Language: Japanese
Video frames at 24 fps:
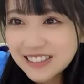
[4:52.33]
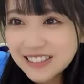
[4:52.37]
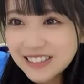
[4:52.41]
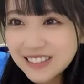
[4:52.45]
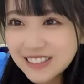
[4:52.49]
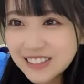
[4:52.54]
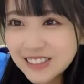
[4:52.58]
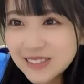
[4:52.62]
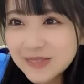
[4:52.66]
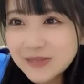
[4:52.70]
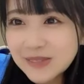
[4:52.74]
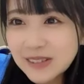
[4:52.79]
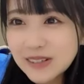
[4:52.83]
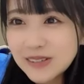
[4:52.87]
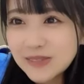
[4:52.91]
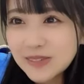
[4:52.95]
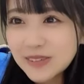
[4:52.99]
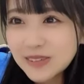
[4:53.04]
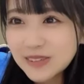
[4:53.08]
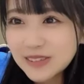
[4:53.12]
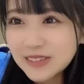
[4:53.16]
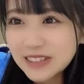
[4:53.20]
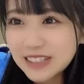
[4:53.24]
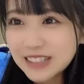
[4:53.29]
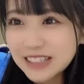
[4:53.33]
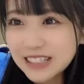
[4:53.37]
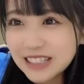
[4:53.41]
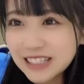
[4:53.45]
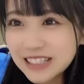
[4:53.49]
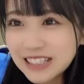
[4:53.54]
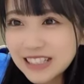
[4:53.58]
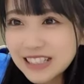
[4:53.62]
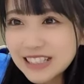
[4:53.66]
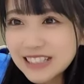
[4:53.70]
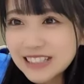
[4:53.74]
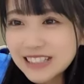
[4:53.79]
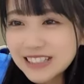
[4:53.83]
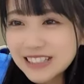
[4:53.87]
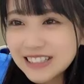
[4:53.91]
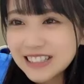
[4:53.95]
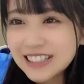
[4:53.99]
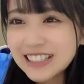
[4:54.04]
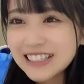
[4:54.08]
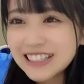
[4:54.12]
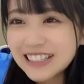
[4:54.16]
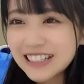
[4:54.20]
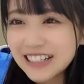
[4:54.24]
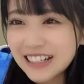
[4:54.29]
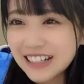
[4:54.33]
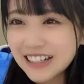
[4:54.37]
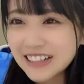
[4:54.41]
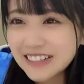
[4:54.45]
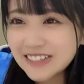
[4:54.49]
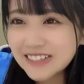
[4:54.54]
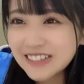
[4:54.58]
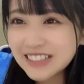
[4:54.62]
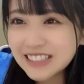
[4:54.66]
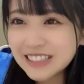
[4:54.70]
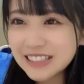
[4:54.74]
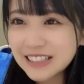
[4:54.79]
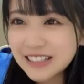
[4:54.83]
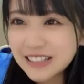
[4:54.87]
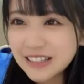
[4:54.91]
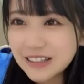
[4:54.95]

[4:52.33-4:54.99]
スーパーボールだけすくって帰りました